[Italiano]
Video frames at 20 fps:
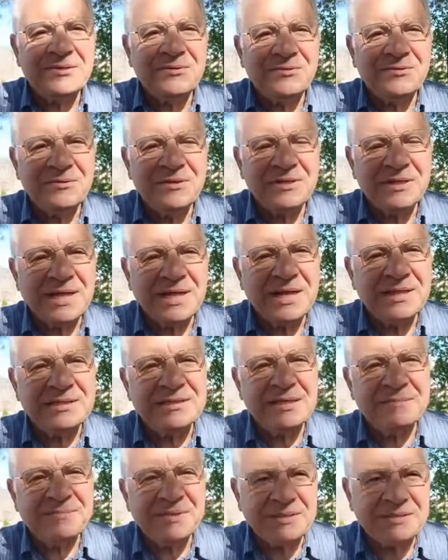con una
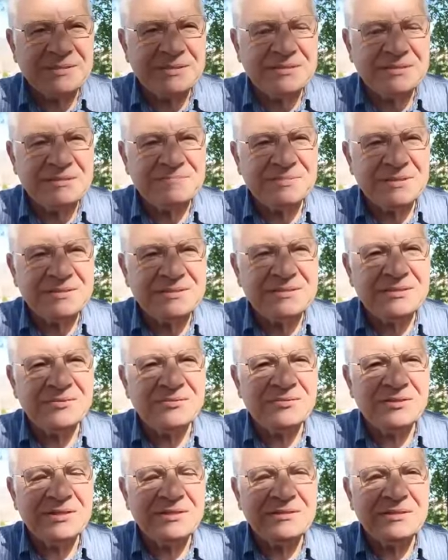grande
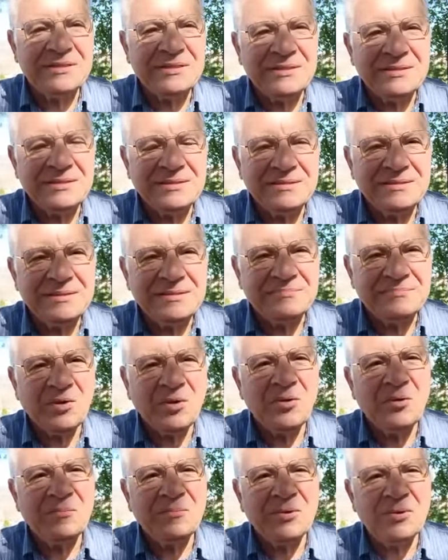partecipazione di, di
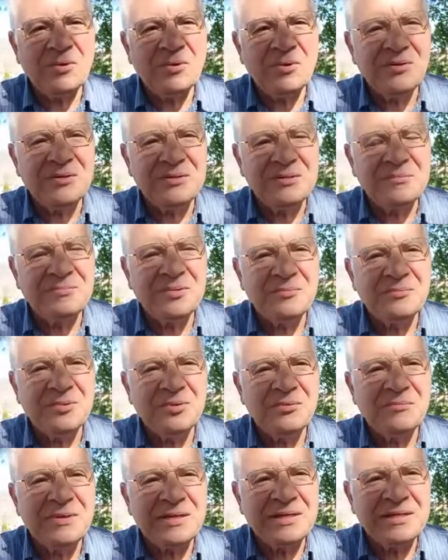popolo, il
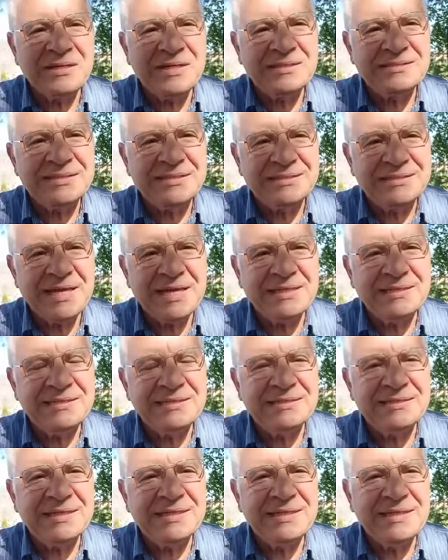popolo marinese
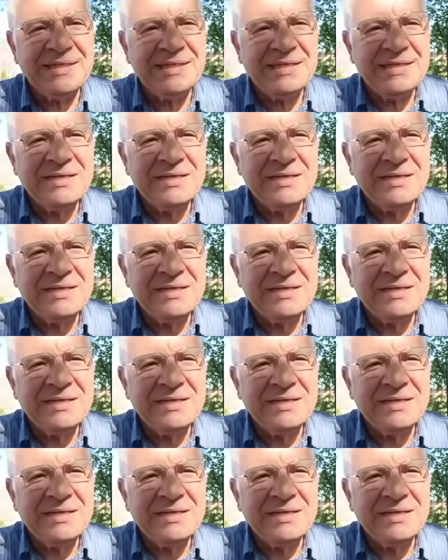sente